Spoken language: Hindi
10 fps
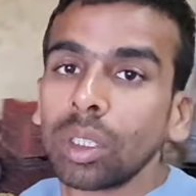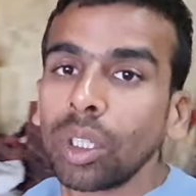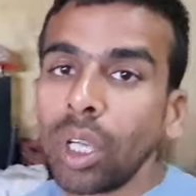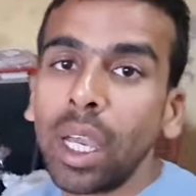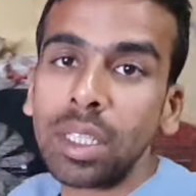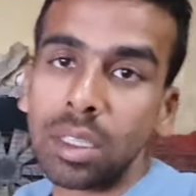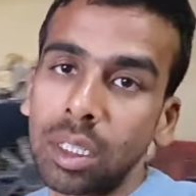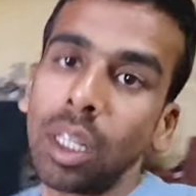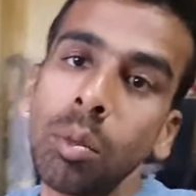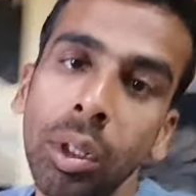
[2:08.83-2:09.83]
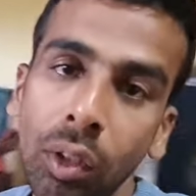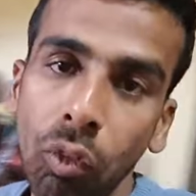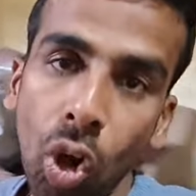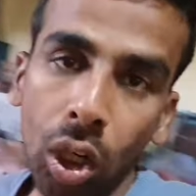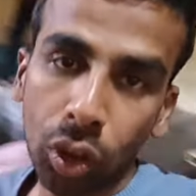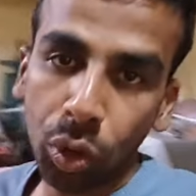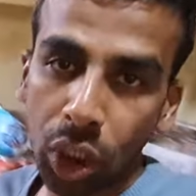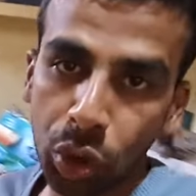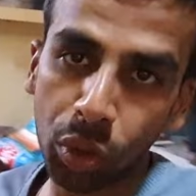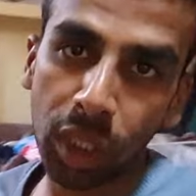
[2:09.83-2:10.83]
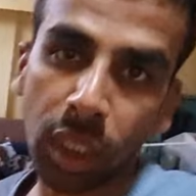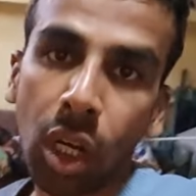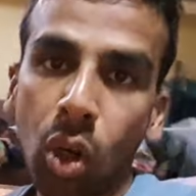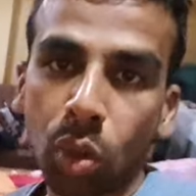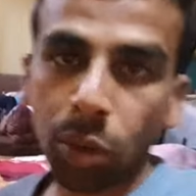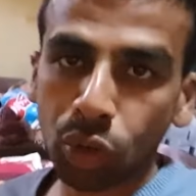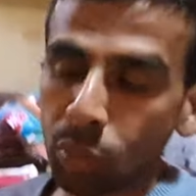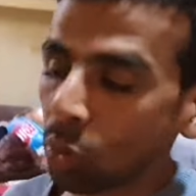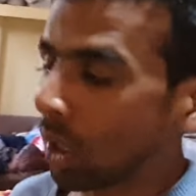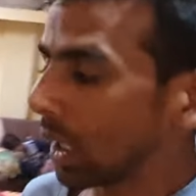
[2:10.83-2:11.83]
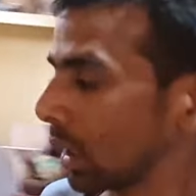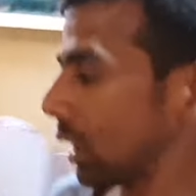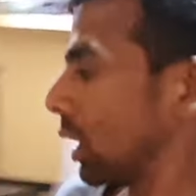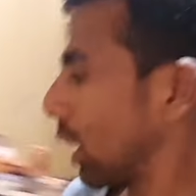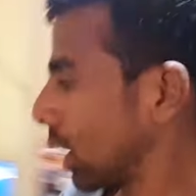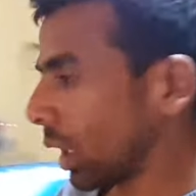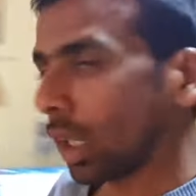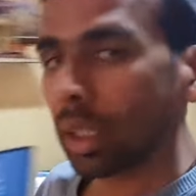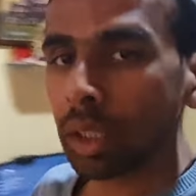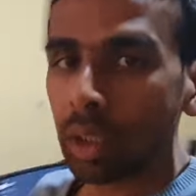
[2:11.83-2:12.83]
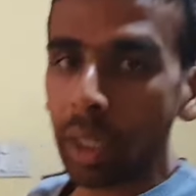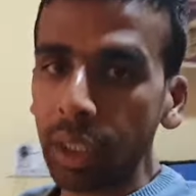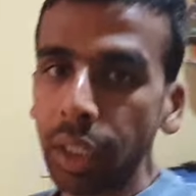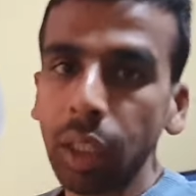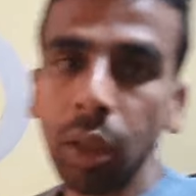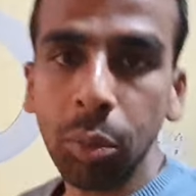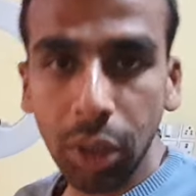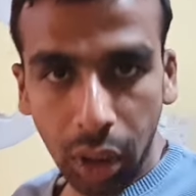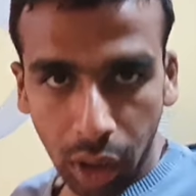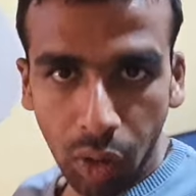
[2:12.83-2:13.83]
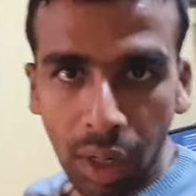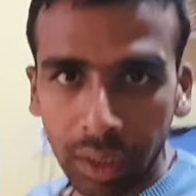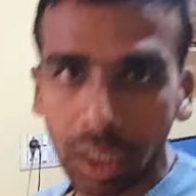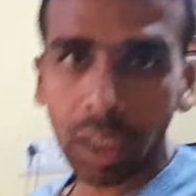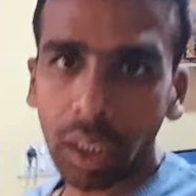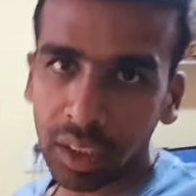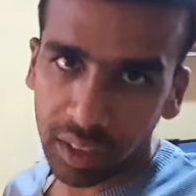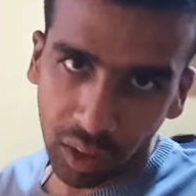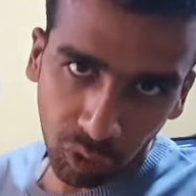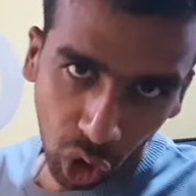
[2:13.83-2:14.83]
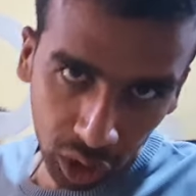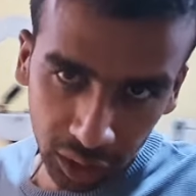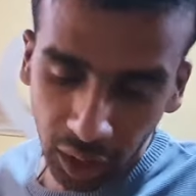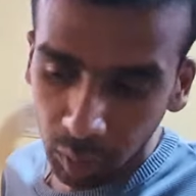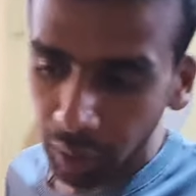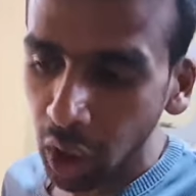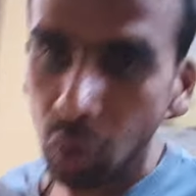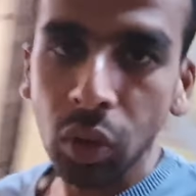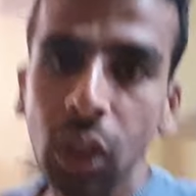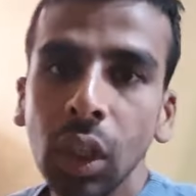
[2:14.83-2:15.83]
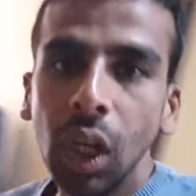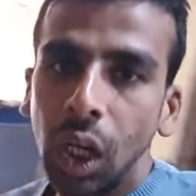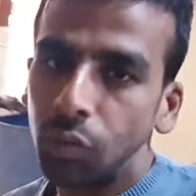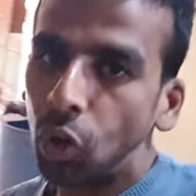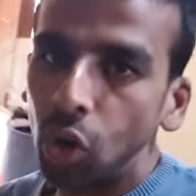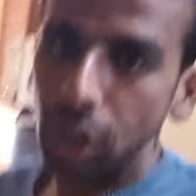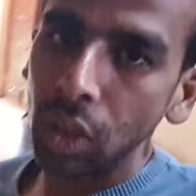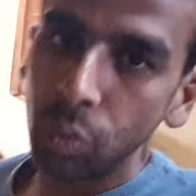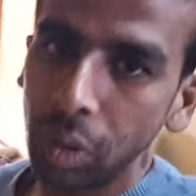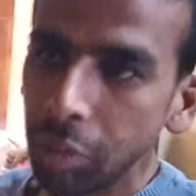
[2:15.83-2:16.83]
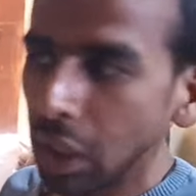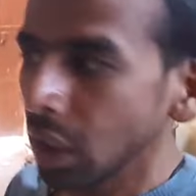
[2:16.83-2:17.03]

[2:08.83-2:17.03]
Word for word: तो गाइस कल मैंने व्लॉग अधूरा छोड़ दिया था और मैं उसको पूरा करके नहीं गया था एडिटिंग अभी कर रहा हूँ आगे कल इसीलिए व्लॉग नहीं डाल पाया हूँ अब व्लॉग डालूंगा मैं